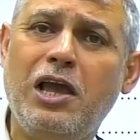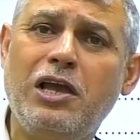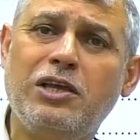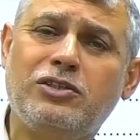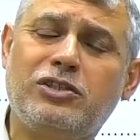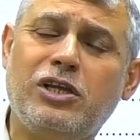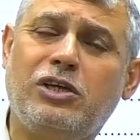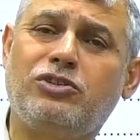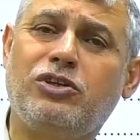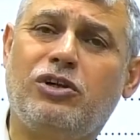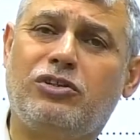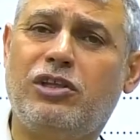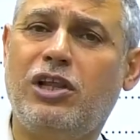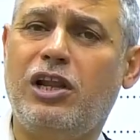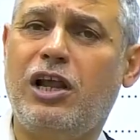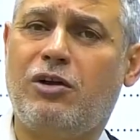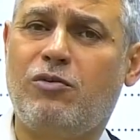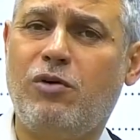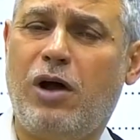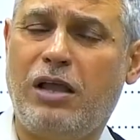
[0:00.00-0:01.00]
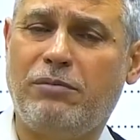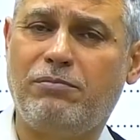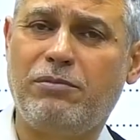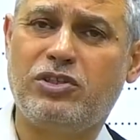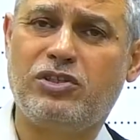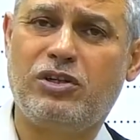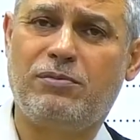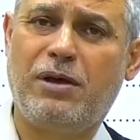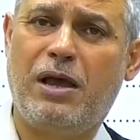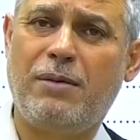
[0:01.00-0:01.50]
ساجرت لك واحد
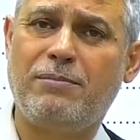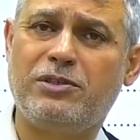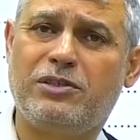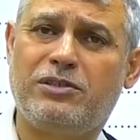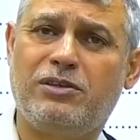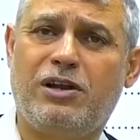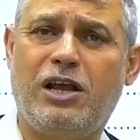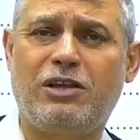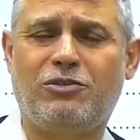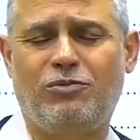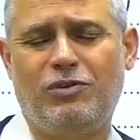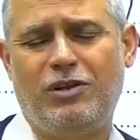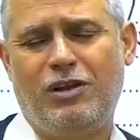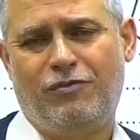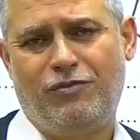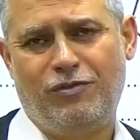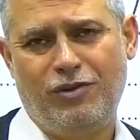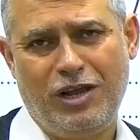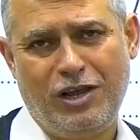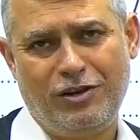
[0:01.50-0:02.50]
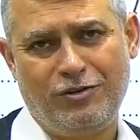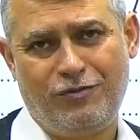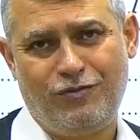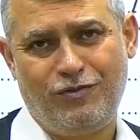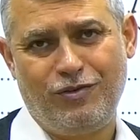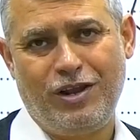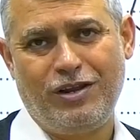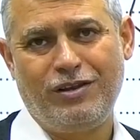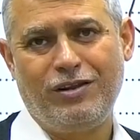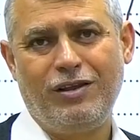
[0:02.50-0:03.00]
مصري بخمس ليرات ولا فلان
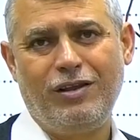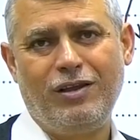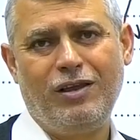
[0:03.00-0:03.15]
وفلان